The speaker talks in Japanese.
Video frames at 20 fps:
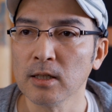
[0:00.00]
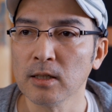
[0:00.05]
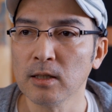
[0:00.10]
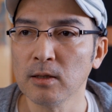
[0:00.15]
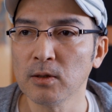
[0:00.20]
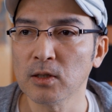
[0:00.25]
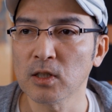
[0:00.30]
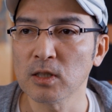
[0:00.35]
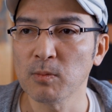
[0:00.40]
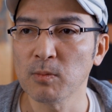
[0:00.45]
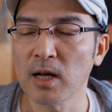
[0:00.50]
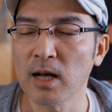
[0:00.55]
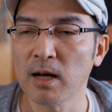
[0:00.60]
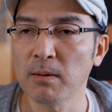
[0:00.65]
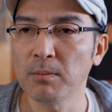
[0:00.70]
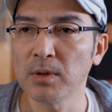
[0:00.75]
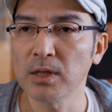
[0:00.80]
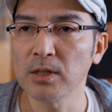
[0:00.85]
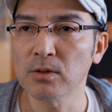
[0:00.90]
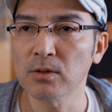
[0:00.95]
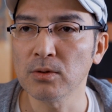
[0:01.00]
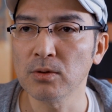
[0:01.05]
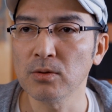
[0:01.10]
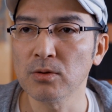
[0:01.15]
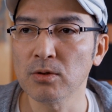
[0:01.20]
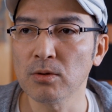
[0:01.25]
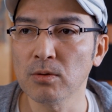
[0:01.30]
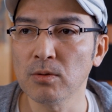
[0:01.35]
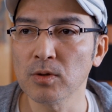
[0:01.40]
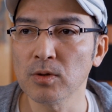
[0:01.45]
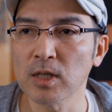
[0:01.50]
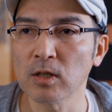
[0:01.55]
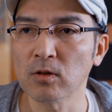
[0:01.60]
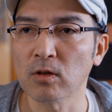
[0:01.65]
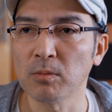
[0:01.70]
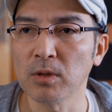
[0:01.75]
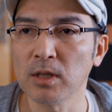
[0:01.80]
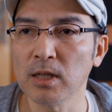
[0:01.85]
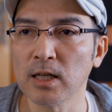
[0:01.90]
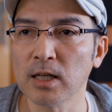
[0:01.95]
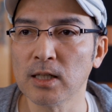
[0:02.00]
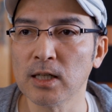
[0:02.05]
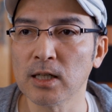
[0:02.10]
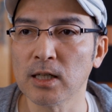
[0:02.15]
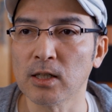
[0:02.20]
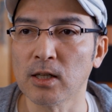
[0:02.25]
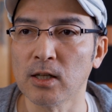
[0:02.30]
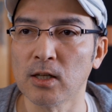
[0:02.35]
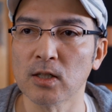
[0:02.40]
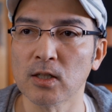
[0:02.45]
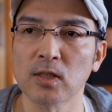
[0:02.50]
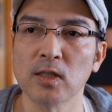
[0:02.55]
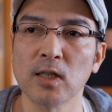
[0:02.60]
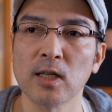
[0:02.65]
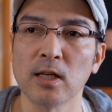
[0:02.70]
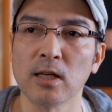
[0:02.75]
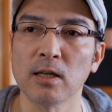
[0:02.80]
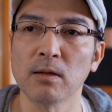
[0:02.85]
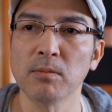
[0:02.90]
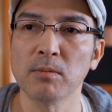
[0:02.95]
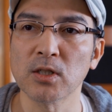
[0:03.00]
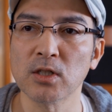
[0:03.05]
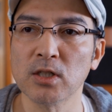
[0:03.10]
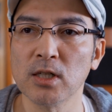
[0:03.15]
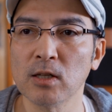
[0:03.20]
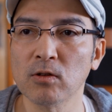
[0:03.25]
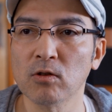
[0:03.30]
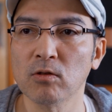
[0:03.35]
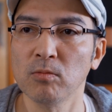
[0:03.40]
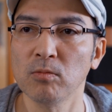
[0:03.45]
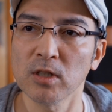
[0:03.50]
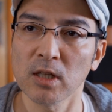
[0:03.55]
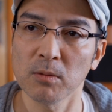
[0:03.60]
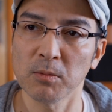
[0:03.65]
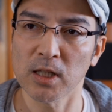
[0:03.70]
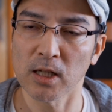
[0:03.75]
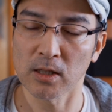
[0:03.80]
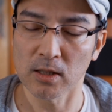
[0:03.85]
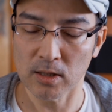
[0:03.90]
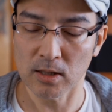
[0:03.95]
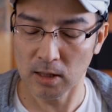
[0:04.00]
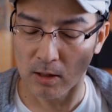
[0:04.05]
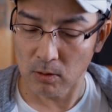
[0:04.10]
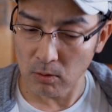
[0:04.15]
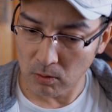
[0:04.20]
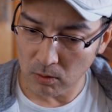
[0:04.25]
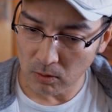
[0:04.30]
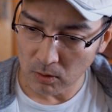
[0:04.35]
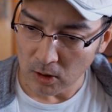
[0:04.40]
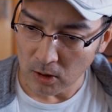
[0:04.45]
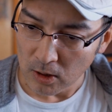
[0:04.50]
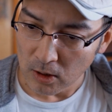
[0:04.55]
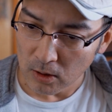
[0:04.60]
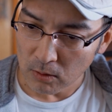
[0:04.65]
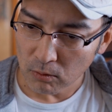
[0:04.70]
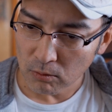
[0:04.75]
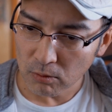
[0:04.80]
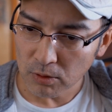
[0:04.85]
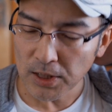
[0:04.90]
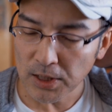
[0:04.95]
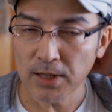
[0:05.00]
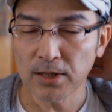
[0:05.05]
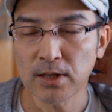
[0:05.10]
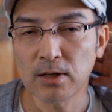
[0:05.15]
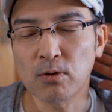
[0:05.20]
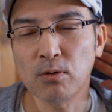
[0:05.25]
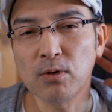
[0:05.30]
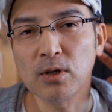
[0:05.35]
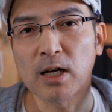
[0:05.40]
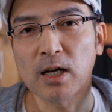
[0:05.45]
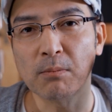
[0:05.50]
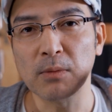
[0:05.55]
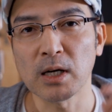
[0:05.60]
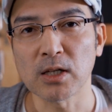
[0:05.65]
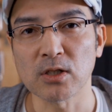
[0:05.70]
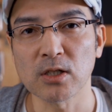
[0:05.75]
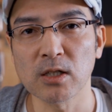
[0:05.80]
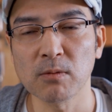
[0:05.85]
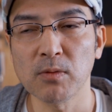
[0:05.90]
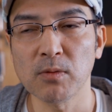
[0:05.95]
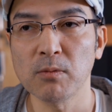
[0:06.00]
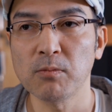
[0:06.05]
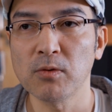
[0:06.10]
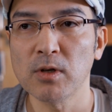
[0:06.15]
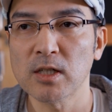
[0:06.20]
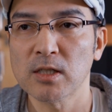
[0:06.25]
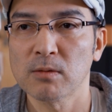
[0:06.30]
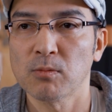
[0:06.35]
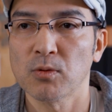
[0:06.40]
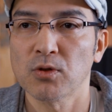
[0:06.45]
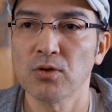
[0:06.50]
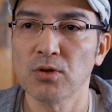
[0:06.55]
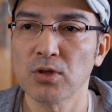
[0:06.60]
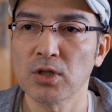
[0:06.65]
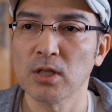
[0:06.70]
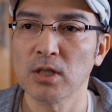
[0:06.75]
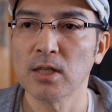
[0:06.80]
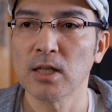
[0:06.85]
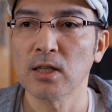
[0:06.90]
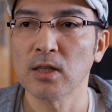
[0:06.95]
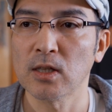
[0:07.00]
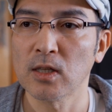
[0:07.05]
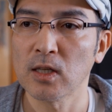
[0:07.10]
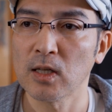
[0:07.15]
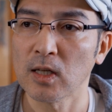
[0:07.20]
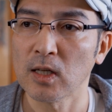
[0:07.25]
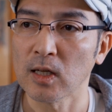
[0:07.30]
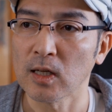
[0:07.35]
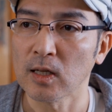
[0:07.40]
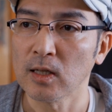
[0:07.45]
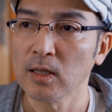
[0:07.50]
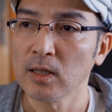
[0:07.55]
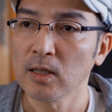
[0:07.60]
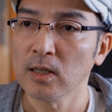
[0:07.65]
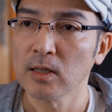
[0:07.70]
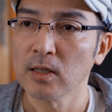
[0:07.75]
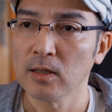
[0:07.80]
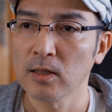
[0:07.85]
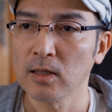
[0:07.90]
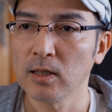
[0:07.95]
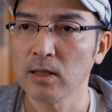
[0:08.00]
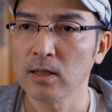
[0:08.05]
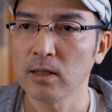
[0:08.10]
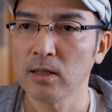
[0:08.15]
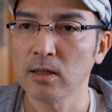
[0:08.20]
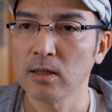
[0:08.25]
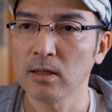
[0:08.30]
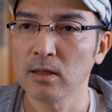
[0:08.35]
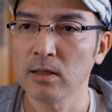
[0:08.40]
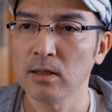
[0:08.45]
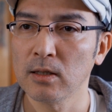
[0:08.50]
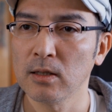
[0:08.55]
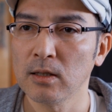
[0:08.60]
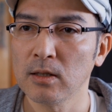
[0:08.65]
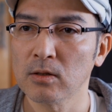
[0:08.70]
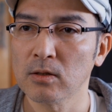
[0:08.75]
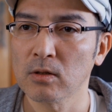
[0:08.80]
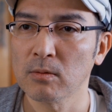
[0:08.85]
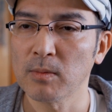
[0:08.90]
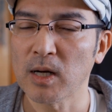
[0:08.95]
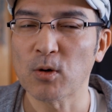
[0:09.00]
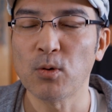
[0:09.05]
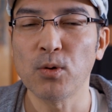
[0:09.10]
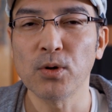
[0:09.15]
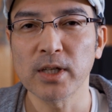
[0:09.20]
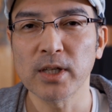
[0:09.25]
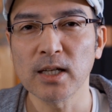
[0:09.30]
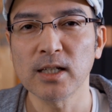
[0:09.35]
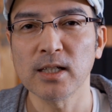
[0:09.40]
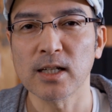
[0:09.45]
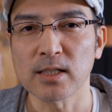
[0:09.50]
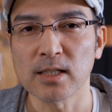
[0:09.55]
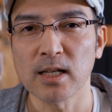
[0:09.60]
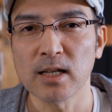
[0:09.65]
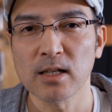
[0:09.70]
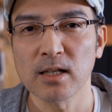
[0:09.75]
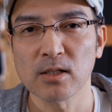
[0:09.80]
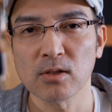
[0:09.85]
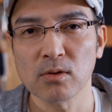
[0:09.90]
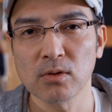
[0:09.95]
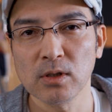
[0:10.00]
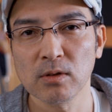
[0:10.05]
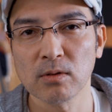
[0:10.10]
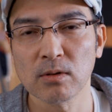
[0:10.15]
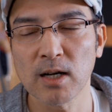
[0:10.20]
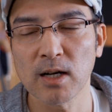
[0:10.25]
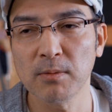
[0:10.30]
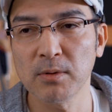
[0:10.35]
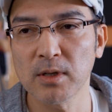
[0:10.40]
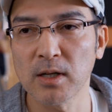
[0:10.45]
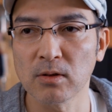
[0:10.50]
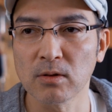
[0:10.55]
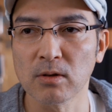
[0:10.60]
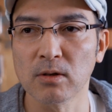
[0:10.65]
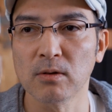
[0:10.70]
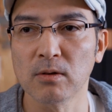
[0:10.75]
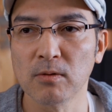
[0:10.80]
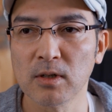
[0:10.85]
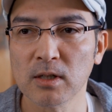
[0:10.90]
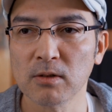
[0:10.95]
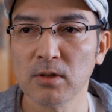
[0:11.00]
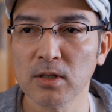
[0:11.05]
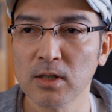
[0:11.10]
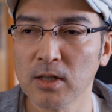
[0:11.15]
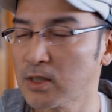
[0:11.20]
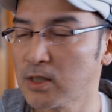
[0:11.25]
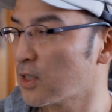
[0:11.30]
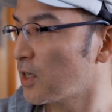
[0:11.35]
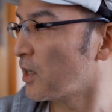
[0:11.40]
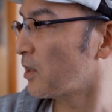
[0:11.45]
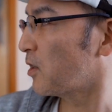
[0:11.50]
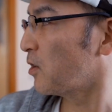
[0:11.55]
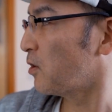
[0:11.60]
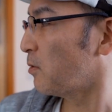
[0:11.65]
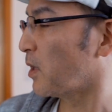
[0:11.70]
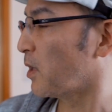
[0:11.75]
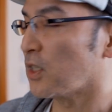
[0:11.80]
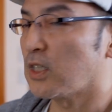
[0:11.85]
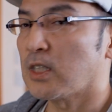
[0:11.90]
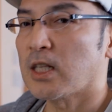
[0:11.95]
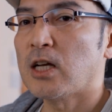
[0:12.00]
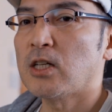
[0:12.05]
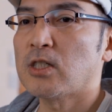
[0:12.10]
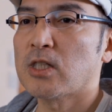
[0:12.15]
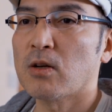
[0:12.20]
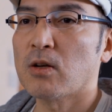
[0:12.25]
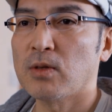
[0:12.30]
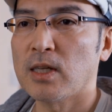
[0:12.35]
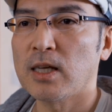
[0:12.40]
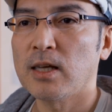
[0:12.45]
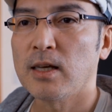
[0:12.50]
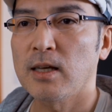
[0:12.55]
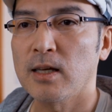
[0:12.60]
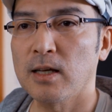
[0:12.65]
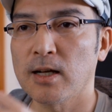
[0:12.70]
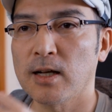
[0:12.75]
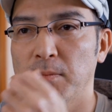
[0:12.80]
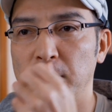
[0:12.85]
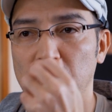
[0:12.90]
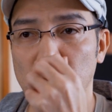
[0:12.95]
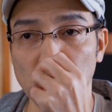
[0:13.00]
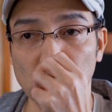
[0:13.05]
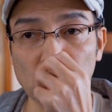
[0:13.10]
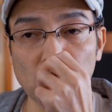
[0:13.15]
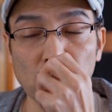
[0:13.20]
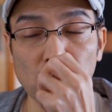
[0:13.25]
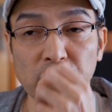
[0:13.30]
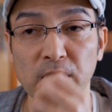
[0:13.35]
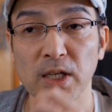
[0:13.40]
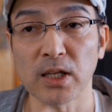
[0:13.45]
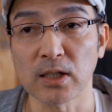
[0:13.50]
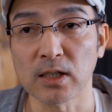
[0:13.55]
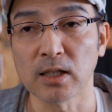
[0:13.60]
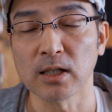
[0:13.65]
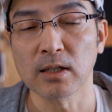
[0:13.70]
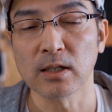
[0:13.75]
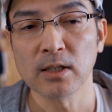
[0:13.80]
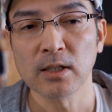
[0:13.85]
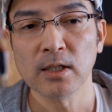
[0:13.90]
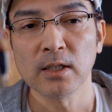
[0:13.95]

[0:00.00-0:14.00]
で、私、まあ、あんまりそういう情報サイト見ない中でですね、まあ、ちらっと見てみたんですけど、どうやらね、今回、まあ、CP プラスも中止になって、で、その、まあ、後継機ですね、ソニーのカメラの、我々が使ってる、まあ、期待してるね、カメラの後継機。